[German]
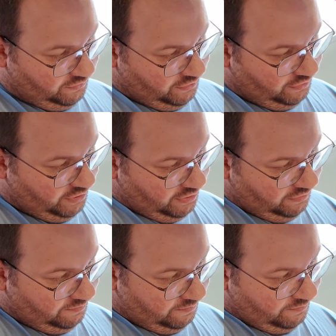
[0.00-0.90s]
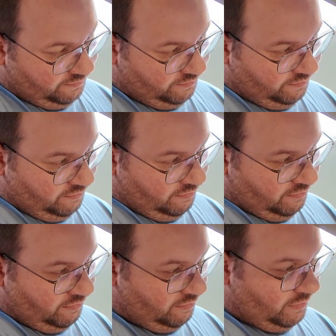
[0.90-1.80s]
das funktioniert.
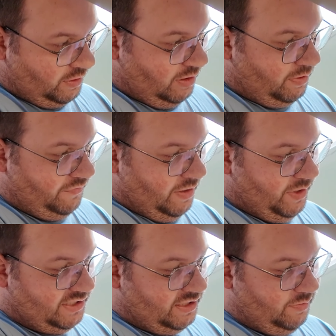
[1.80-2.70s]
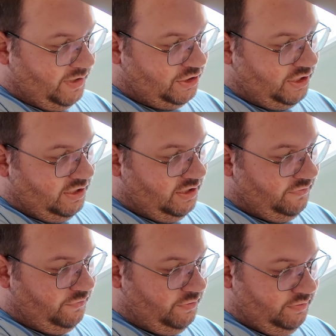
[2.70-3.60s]
Aber wir haben extra eine Backschale
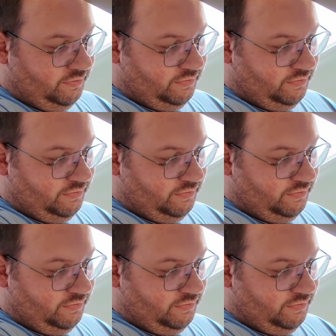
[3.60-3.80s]
dafür.